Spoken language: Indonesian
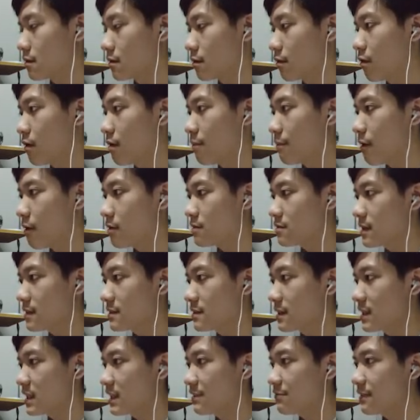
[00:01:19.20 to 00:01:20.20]
oh mau
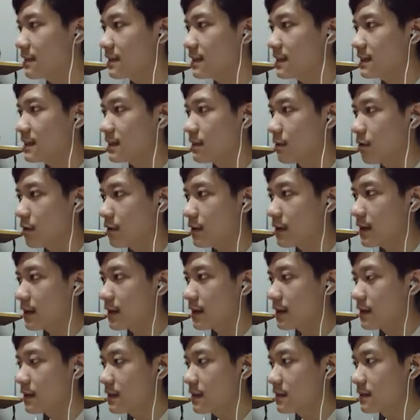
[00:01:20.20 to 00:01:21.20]
sensitivity oke okay
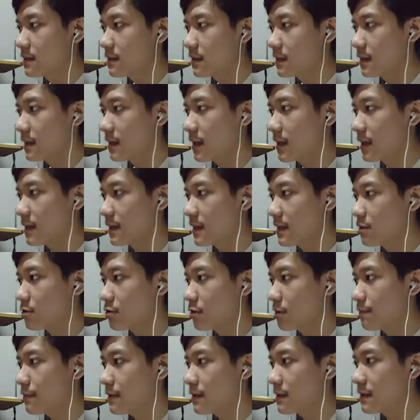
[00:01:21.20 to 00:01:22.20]
jadi kayak gini aja
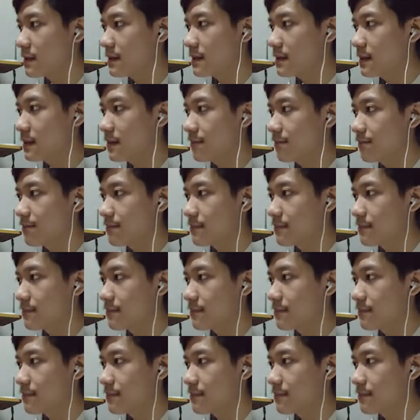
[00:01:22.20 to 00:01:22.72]
cukup deh tadi deh